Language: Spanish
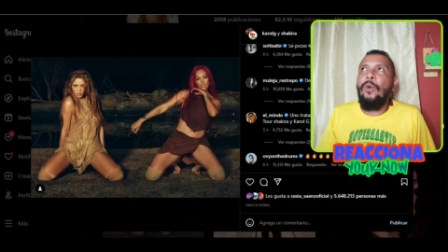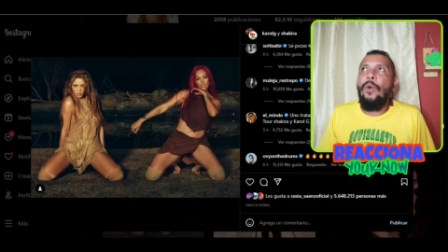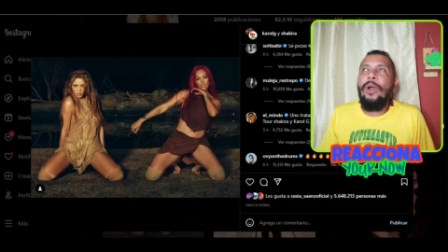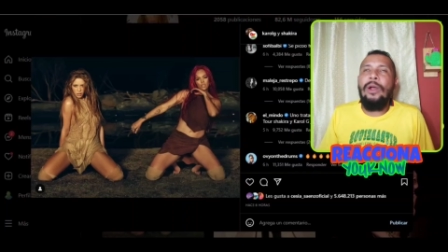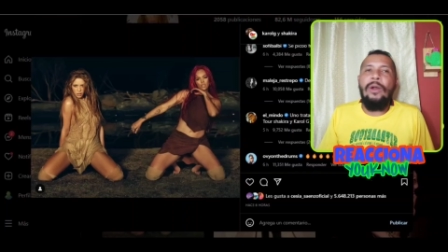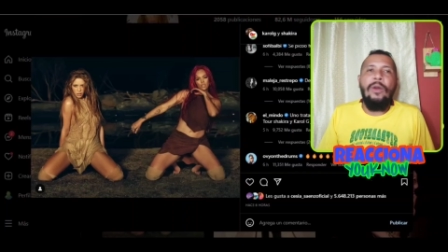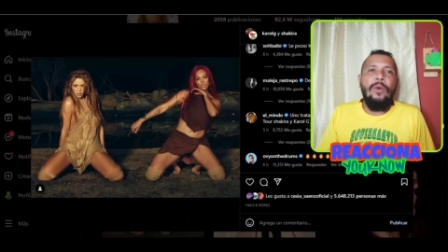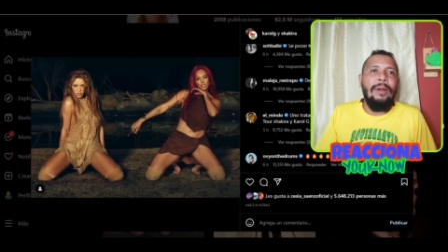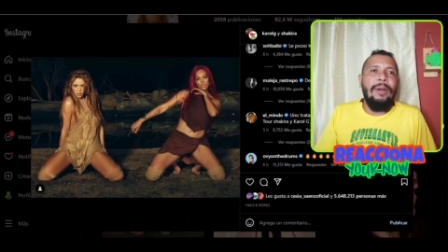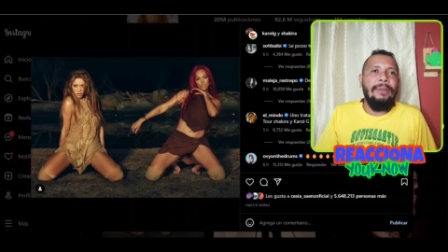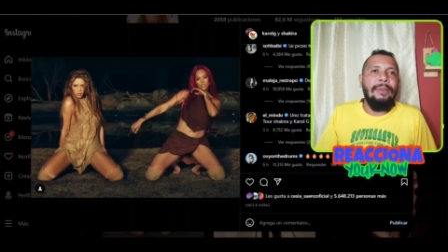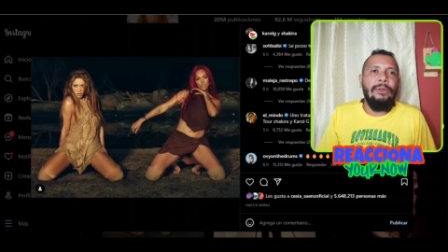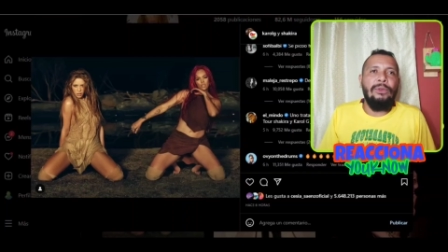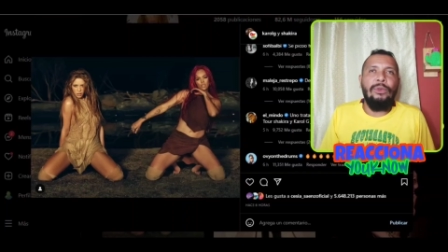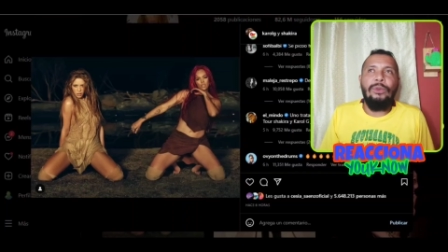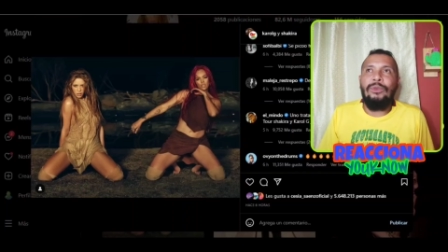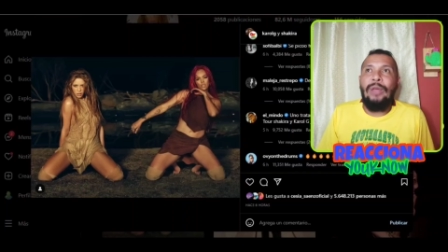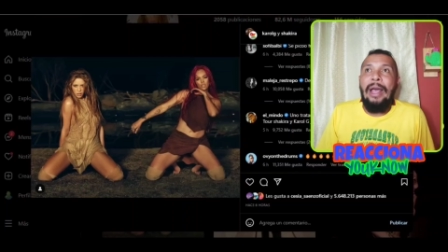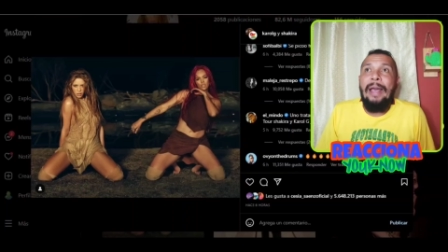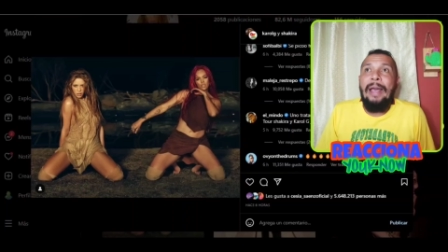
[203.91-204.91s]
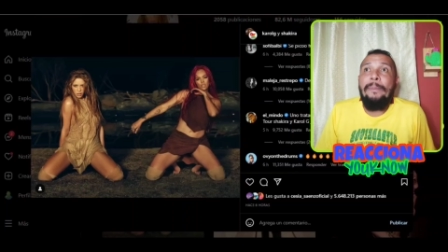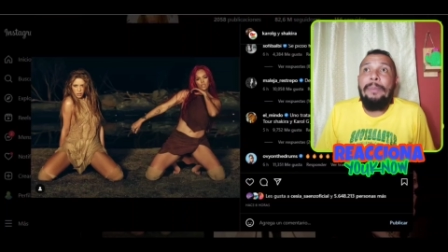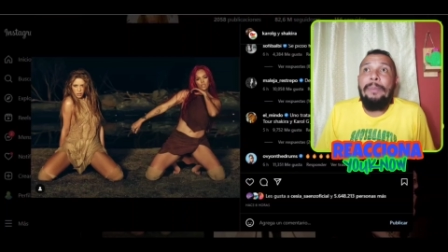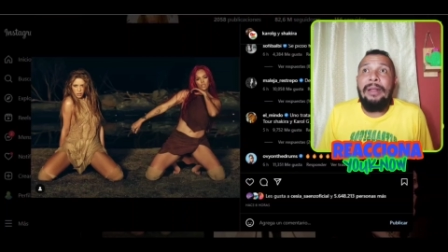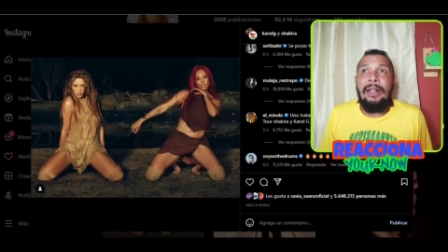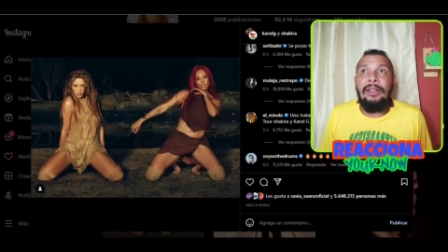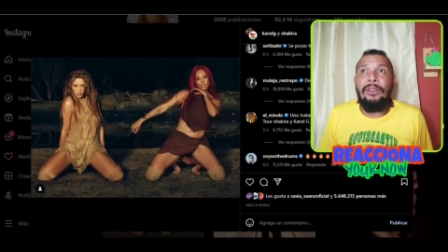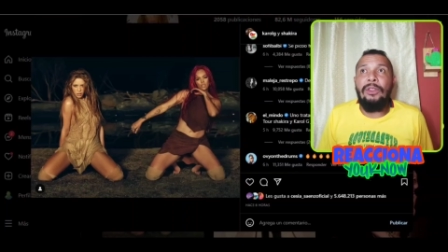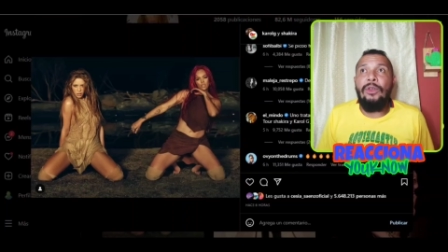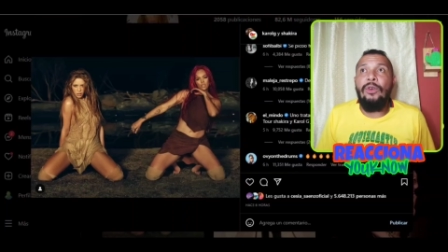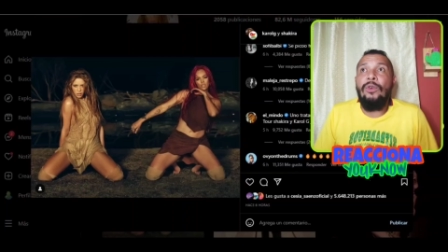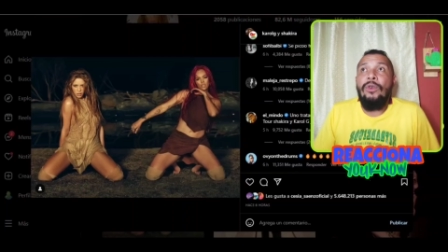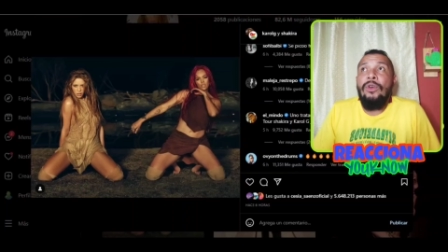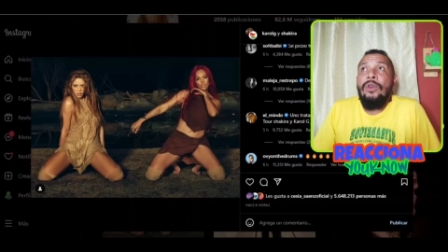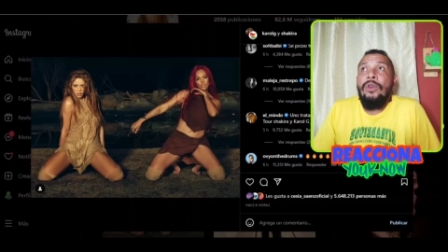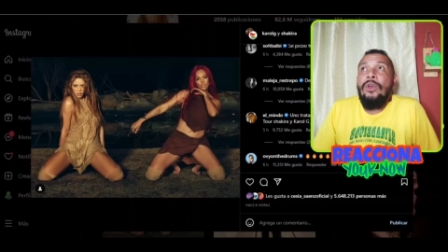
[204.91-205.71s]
juegos cuando tú estás esperando